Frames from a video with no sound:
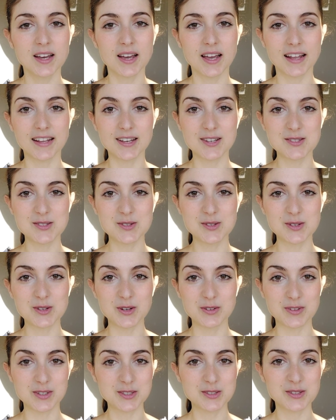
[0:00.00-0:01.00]
Adesso
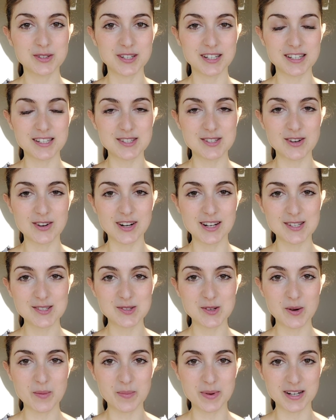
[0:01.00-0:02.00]
io ho fatto colazione,
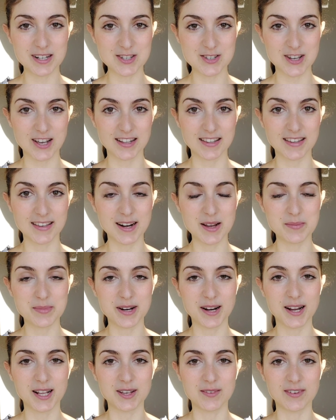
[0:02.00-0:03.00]
sto per scendere
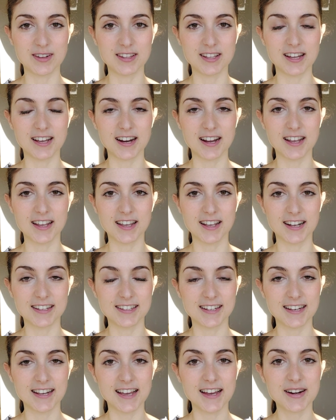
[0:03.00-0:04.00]
perché devo andare in
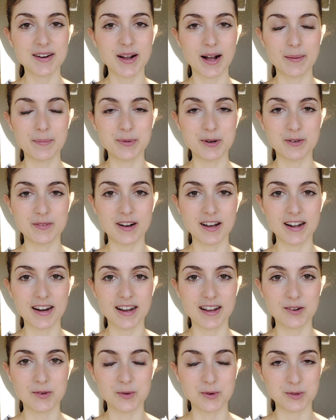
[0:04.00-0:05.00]
atelier a
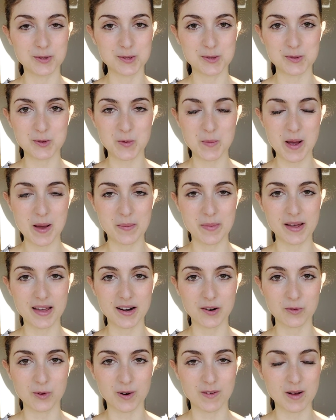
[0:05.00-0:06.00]
provare un costume per
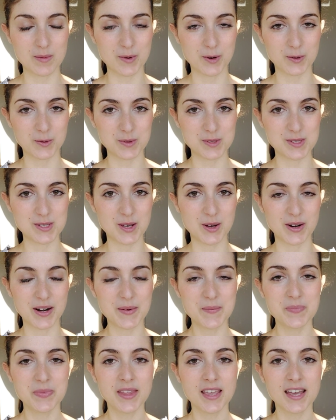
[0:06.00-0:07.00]
una nuova
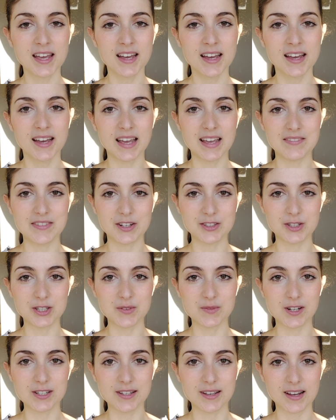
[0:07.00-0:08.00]
produzione. Infatti
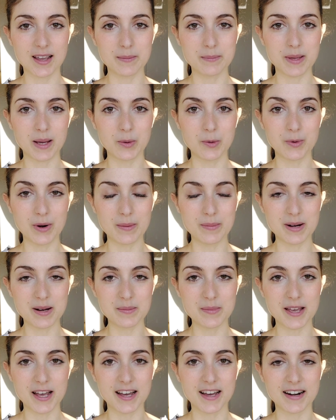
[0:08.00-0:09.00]
ogni volta che abbiamo una
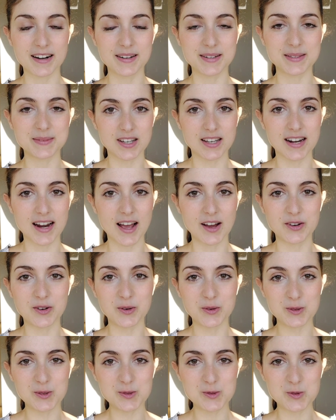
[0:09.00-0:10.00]
premiere creano i
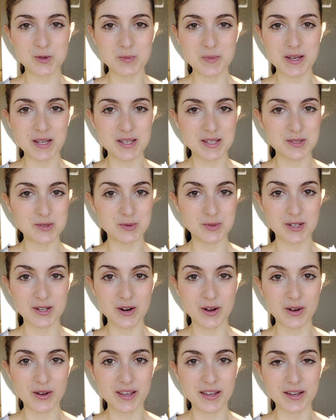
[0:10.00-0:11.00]
costumi su di
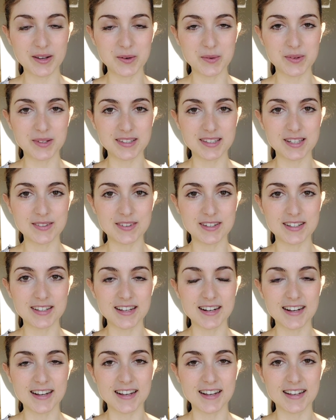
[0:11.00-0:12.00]
noi, quindi devo
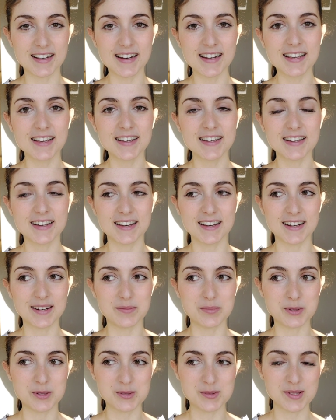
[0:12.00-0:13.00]
andare lì, eh, il
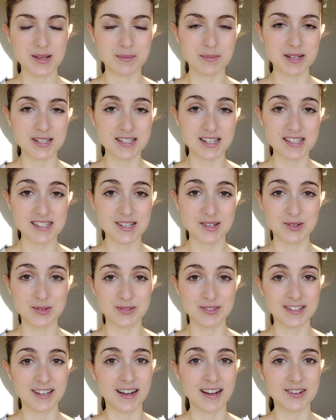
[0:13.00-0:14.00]
posto è abbastanza
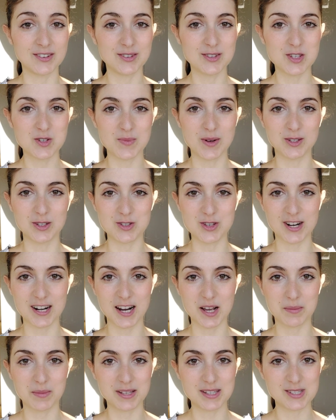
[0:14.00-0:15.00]
lontano, ci metto
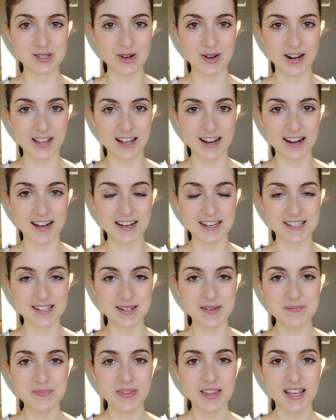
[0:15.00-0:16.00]
circa mezz'ora da
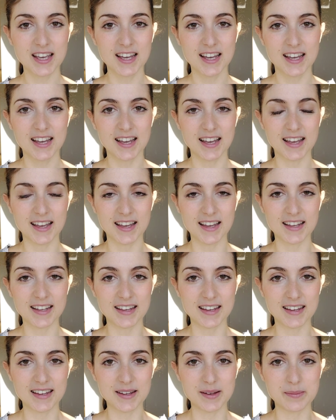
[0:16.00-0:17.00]
casa.
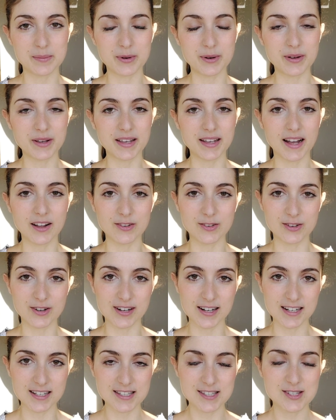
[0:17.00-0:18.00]
E poi andrò
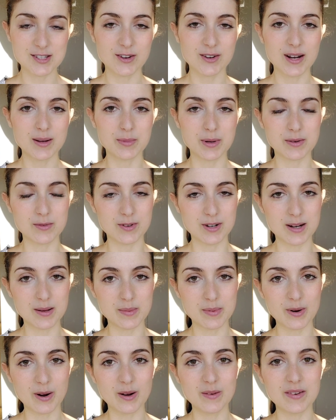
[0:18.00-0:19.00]
a lezione, poi avrò le
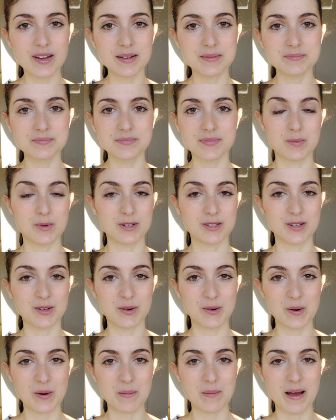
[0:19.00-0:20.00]
prove, vi
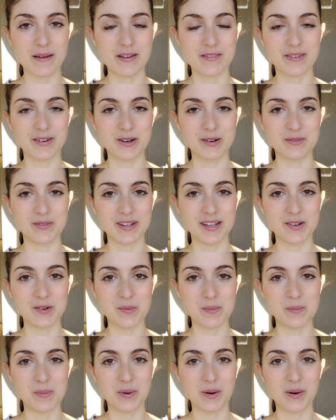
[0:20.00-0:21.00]
porterò con me, e farò vedere
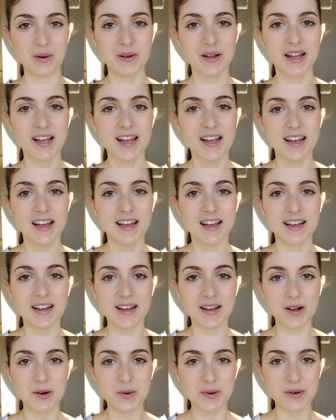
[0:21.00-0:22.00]
un po'
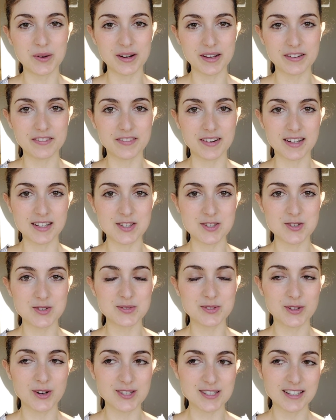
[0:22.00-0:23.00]
eh, quello che faccio.
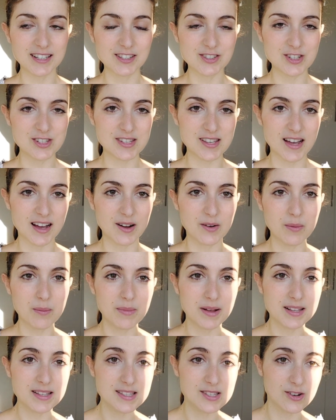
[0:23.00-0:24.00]
Nonostante ci sia un
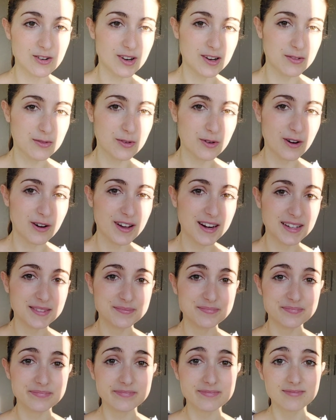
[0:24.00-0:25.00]
bel sole
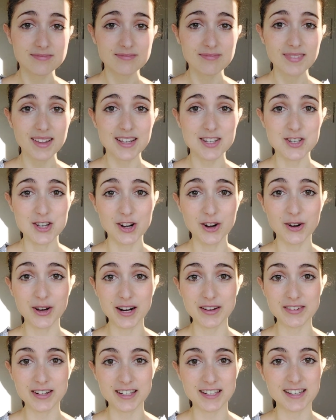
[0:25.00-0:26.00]
fuori, c'è
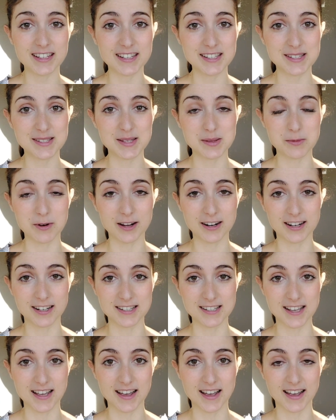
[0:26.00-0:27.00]
ancora freddissimo, anche
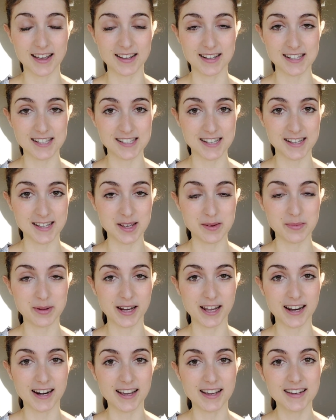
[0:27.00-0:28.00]
se è il 6 di
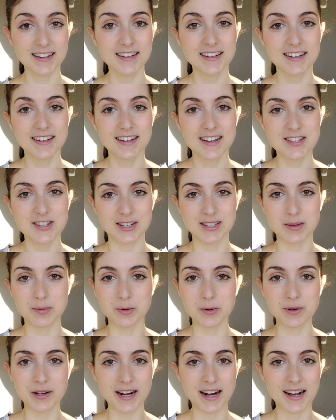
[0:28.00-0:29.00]
aprile, c'è tipo
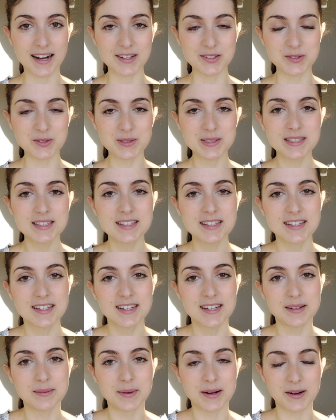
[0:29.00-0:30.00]
un grado,
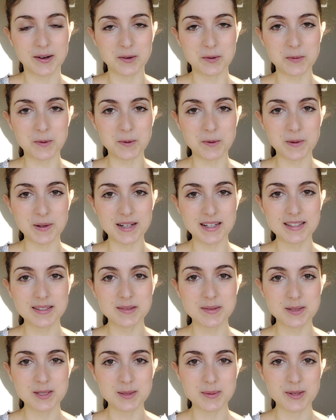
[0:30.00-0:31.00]
ma comunque,
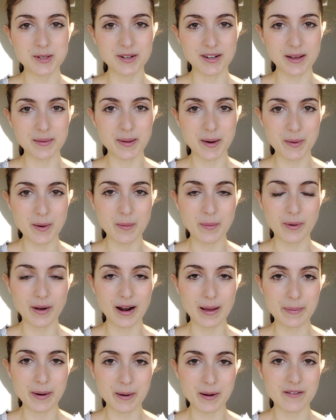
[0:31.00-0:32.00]
spero che prima o poi
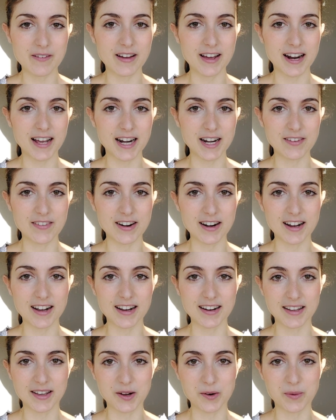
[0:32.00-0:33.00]
la primavera arriverà
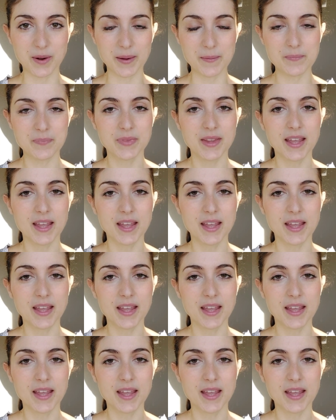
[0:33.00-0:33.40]
anche qui.